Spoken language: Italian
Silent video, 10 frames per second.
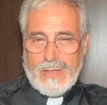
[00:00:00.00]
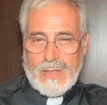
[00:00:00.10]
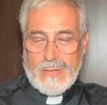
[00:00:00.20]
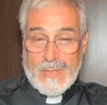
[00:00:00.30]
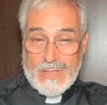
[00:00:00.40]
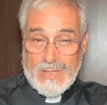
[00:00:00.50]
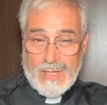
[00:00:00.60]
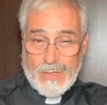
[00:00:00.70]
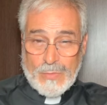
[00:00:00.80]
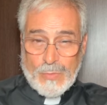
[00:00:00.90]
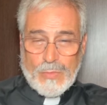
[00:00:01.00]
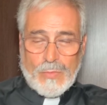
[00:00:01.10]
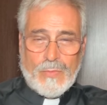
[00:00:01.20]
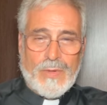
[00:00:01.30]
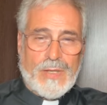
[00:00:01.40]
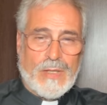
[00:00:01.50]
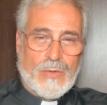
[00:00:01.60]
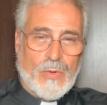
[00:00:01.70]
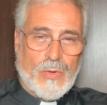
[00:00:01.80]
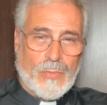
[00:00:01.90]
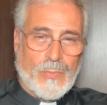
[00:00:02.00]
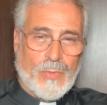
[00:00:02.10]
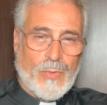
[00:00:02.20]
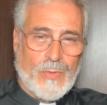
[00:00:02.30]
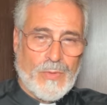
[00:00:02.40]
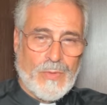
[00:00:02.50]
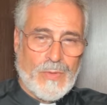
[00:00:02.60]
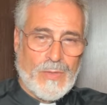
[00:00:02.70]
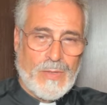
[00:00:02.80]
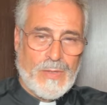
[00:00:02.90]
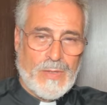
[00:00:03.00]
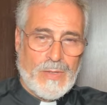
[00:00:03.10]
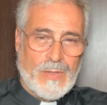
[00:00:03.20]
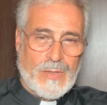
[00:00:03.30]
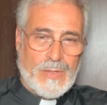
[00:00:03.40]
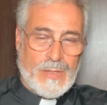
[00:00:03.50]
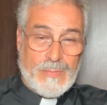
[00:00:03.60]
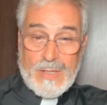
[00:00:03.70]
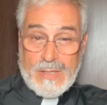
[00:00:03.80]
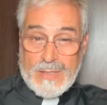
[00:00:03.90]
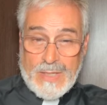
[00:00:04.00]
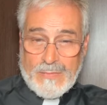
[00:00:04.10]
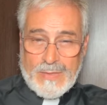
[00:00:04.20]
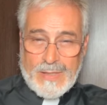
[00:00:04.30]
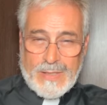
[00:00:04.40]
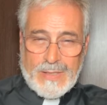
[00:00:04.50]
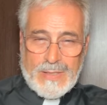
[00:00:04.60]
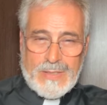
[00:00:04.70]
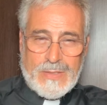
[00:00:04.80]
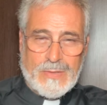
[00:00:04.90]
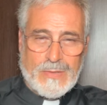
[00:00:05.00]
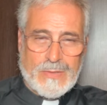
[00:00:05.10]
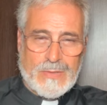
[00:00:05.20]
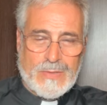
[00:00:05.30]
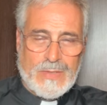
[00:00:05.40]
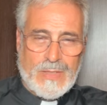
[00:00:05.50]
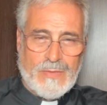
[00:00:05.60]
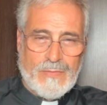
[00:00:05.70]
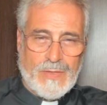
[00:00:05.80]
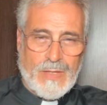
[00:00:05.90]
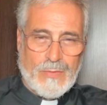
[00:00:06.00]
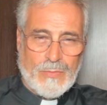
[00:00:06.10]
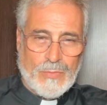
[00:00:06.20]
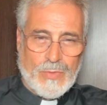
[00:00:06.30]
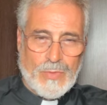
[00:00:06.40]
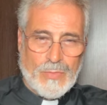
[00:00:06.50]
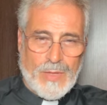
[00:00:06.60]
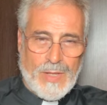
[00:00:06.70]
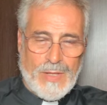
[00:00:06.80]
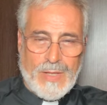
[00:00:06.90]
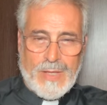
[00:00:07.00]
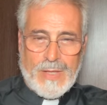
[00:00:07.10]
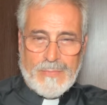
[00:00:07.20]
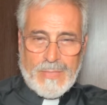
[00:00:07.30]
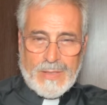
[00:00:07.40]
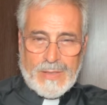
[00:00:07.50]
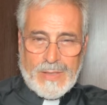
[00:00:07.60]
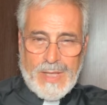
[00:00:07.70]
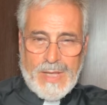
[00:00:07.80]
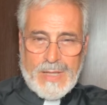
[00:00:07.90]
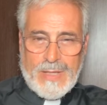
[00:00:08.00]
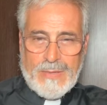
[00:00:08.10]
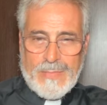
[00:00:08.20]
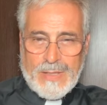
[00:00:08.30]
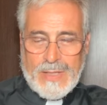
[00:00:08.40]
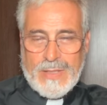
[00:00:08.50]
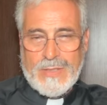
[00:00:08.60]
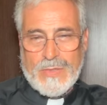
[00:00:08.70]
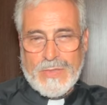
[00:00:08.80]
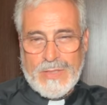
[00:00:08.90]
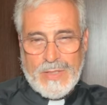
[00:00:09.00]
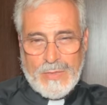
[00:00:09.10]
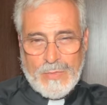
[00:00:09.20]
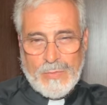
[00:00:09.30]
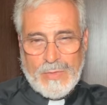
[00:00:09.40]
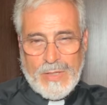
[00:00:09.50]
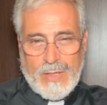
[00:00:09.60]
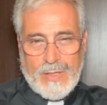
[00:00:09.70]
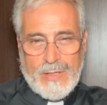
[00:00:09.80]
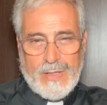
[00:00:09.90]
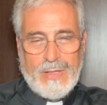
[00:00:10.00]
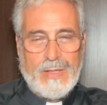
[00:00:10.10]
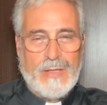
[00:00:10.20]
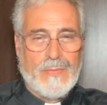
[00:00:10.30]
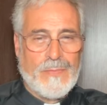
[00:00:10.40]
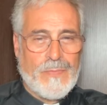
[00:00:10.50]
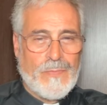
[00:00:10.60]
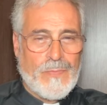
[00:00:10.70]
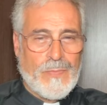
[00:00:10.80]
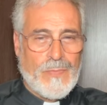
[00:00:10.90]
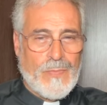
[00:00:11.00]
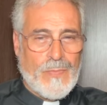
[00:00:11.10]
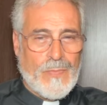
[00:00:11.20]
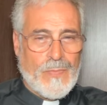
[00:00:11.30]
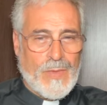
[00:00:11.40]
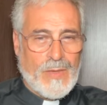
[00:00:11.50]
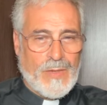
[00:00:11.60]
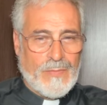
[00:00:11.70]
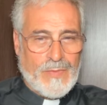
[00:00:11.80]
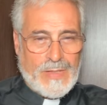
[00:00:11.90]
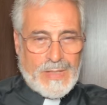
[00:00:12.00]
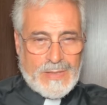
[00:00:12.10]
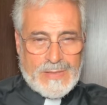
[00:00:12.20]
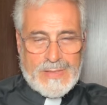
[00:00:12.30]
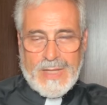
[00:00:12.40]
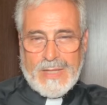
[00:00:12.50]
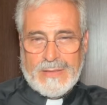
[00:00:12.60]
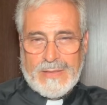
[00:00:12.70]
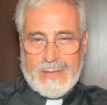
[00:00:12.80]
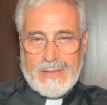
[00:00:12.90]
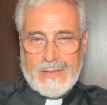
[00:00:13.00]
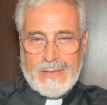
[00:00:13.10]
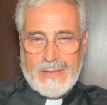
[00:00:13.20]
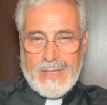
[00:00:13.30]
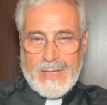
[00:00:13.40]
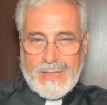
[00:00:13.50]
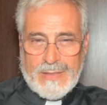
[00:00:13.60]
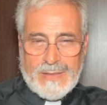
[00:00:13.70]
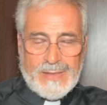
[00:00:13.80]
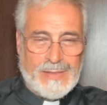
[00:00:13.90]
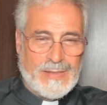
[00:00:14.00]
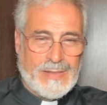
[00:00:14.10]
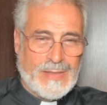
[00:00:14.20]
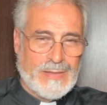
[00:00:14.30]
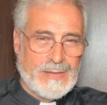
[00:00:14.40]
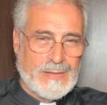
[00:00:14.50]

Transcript: Il mangiare dunque il corpo e bere il sangue di Cristo significa un'unione materiale ma che è sostenuta e vitalizzata, garantita